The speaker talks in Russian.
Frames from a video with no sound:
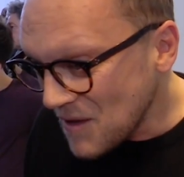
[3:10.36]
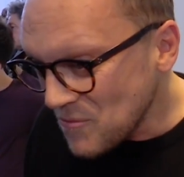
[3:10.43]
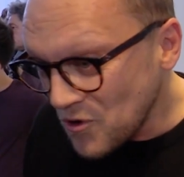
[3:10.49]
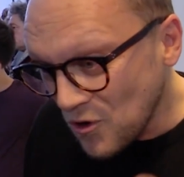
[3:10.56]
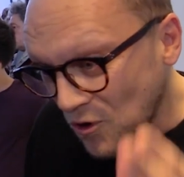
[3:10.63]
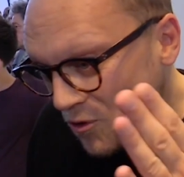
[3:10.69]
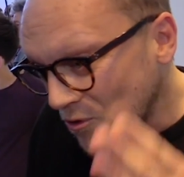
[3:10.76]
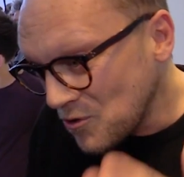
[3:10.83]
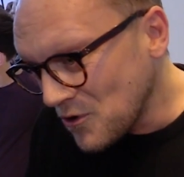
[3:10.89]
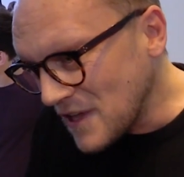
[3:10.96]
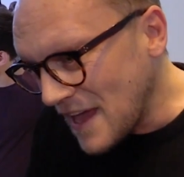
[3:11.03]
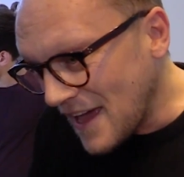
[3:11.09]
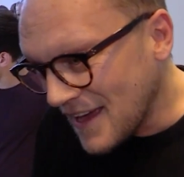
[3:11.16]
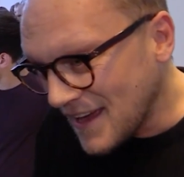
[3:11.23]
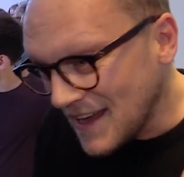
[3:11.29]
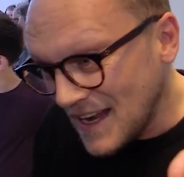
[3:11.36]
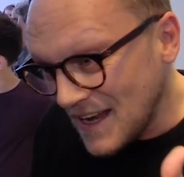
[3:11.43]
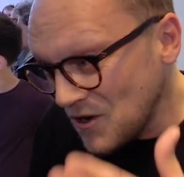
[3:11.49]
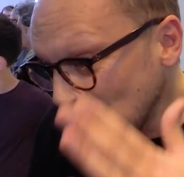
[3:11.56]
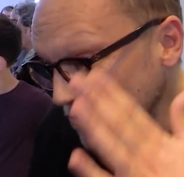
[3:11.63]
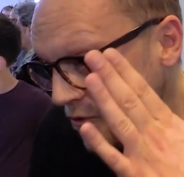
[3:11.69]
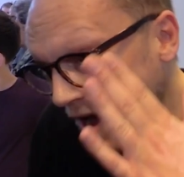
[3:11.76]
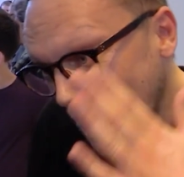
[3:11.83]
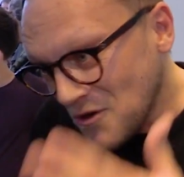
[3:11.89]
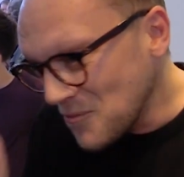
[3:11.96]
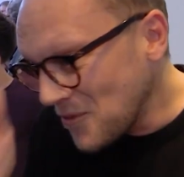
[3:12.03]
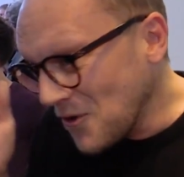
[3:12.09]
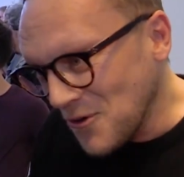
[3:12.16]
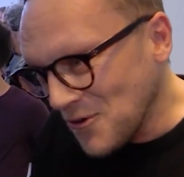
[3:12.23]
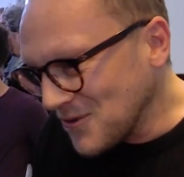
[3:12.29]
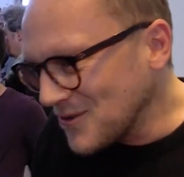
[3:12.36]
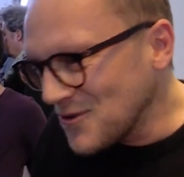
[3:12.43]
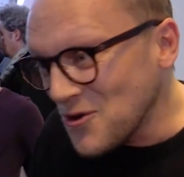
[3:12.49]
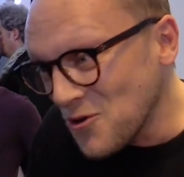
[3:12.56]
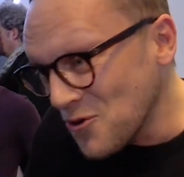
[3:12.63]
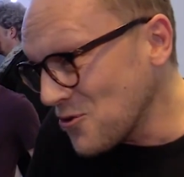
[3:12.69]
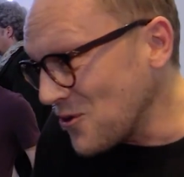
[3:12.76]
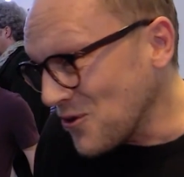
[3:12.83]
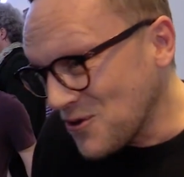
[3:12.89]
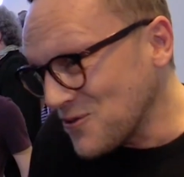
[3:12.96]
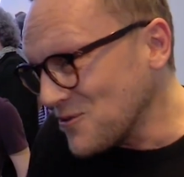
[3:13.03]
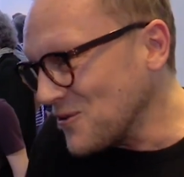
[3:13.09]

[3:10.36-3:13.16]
– квадрат и круг, длинное и короткое, черный и